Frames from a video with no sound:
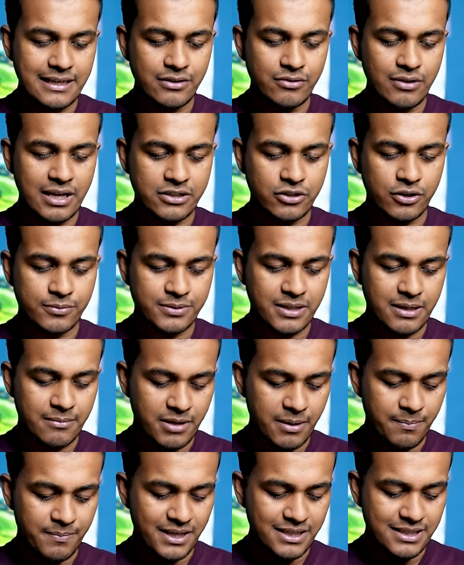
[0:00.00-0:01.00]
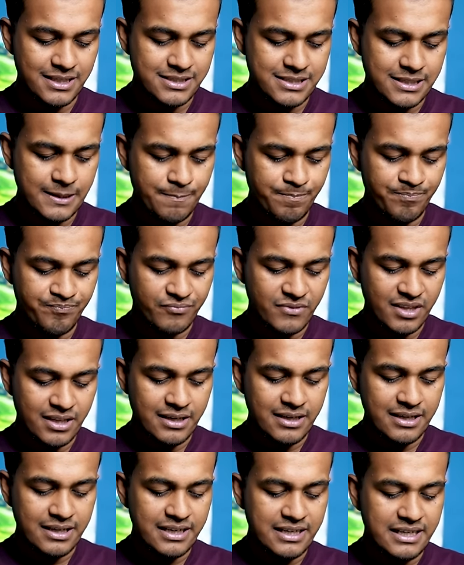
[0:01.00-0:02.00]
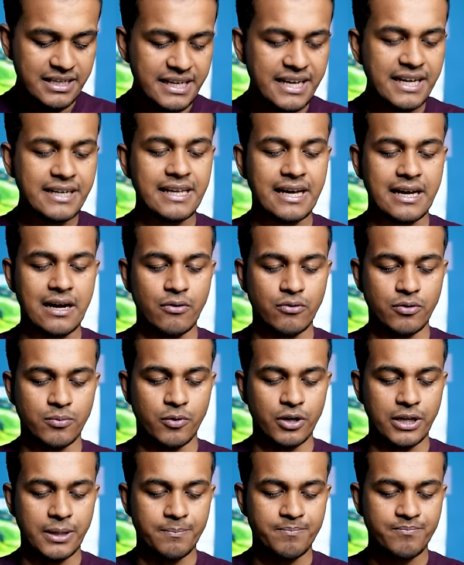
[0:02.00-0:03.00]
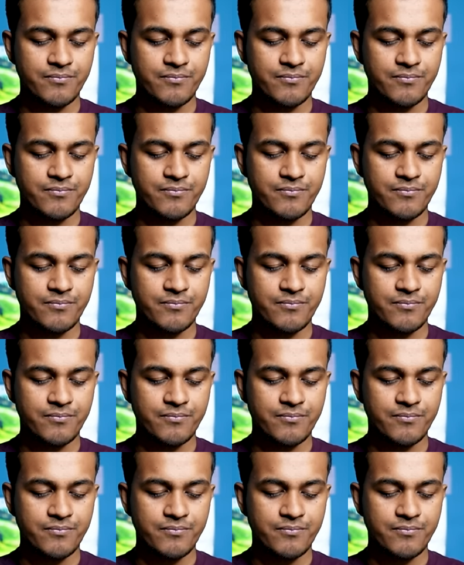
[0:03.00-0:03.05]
কিন্তু একটা অপশান আমরা পেয়ে যাচ্ছি ক্রিয়েট অ্যাকাউন্ট বলে